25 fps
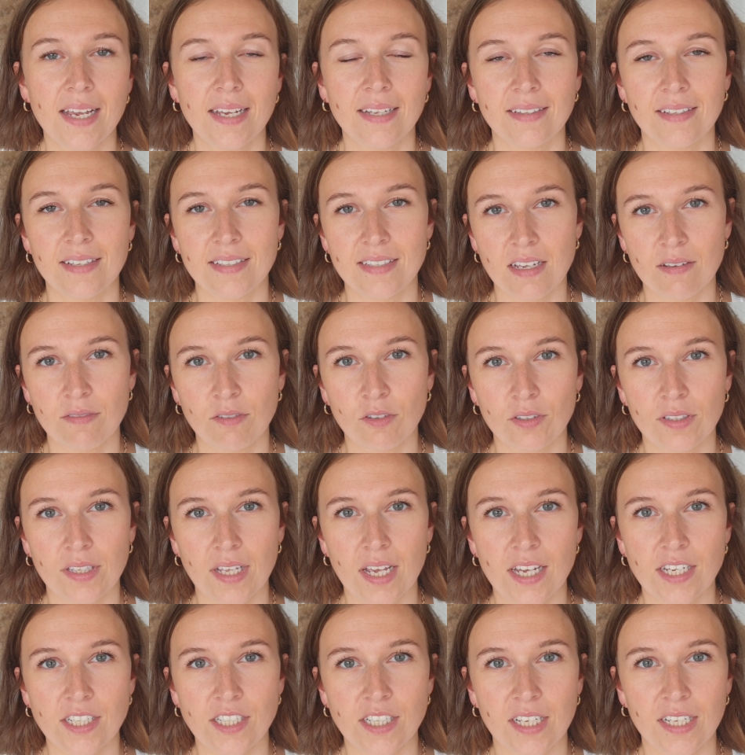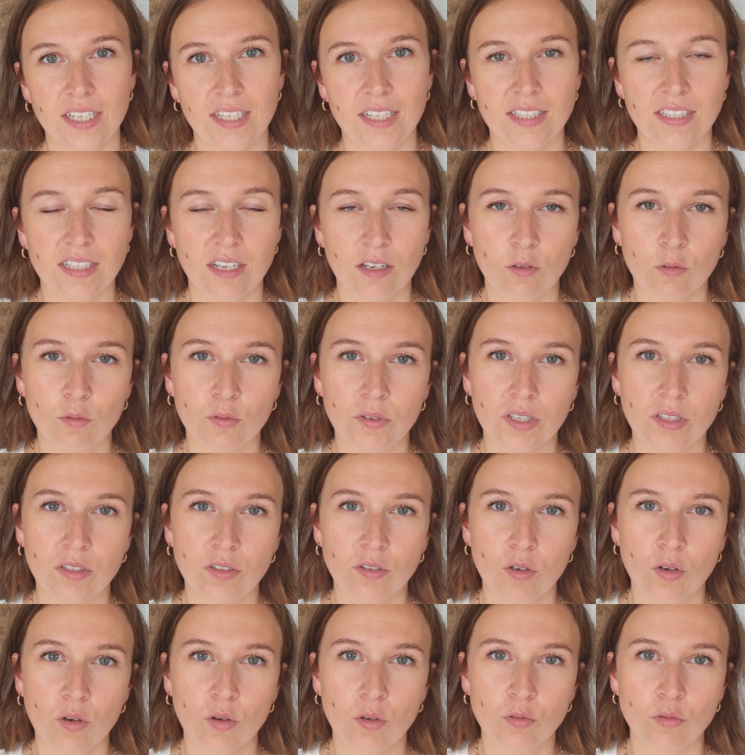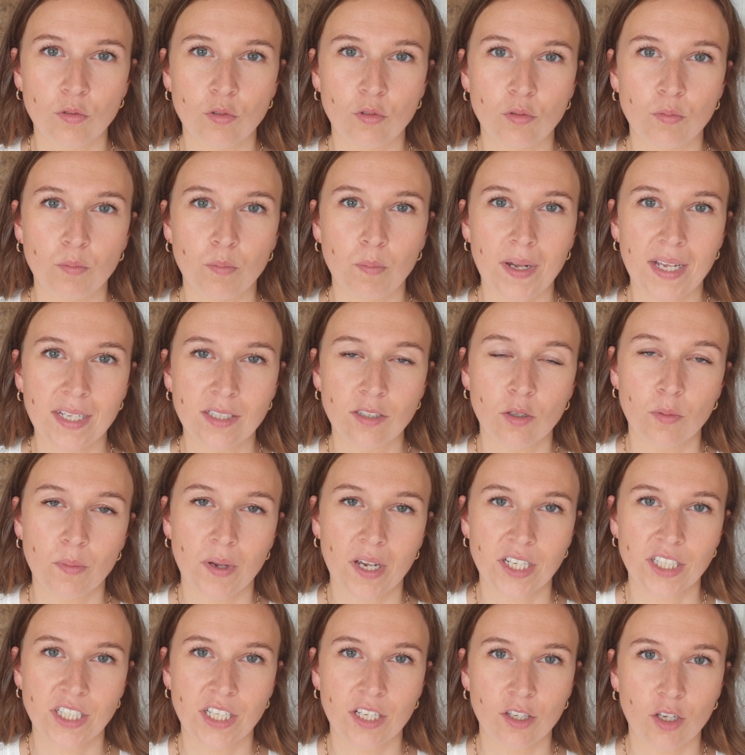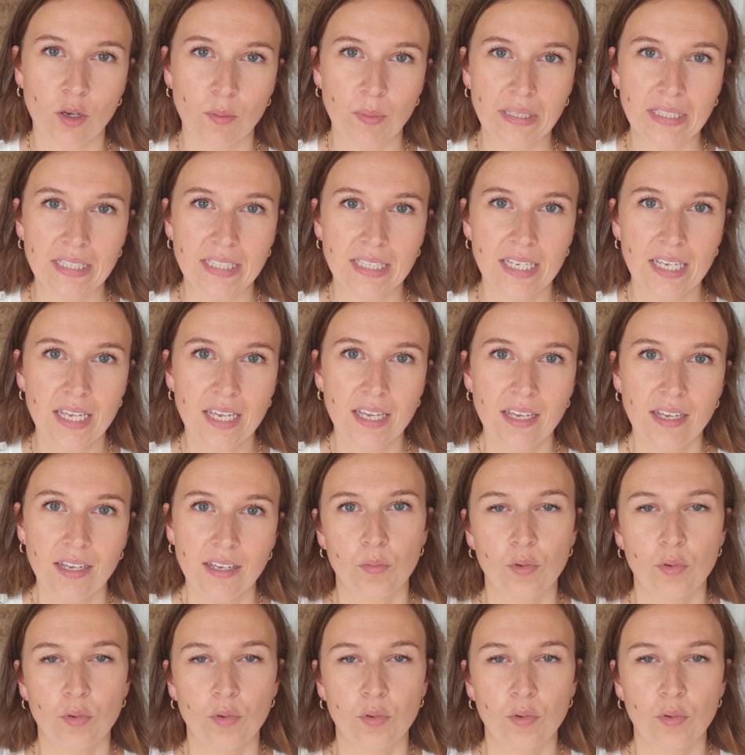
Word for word: des avantages et des inconvénients d'une place de marché comme Etsy